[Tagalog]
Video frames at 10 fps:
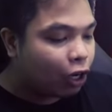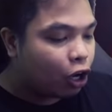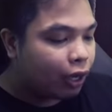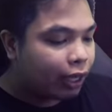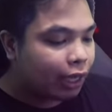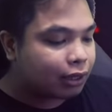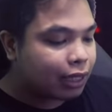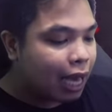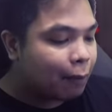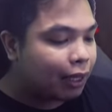oh!
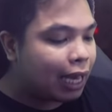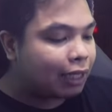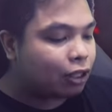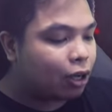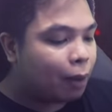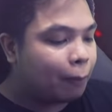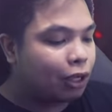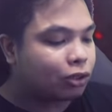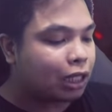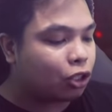Scammer guys oh!
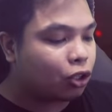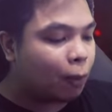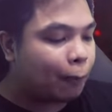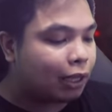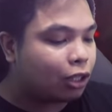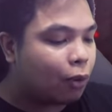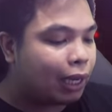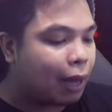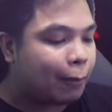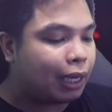Binuksan ko yung pinto.
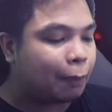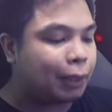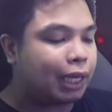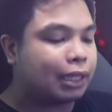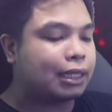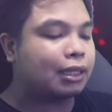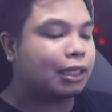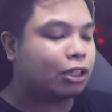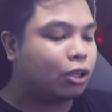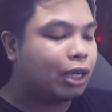Wala man lang binigay sa
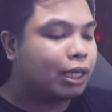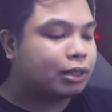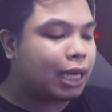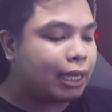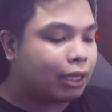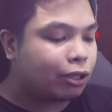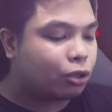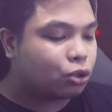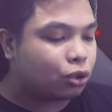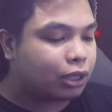atin dito. Sayang
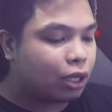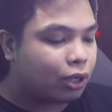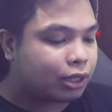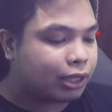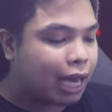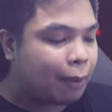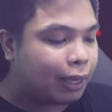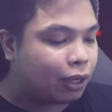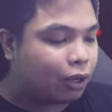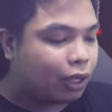yung susi oh! Scammer oh!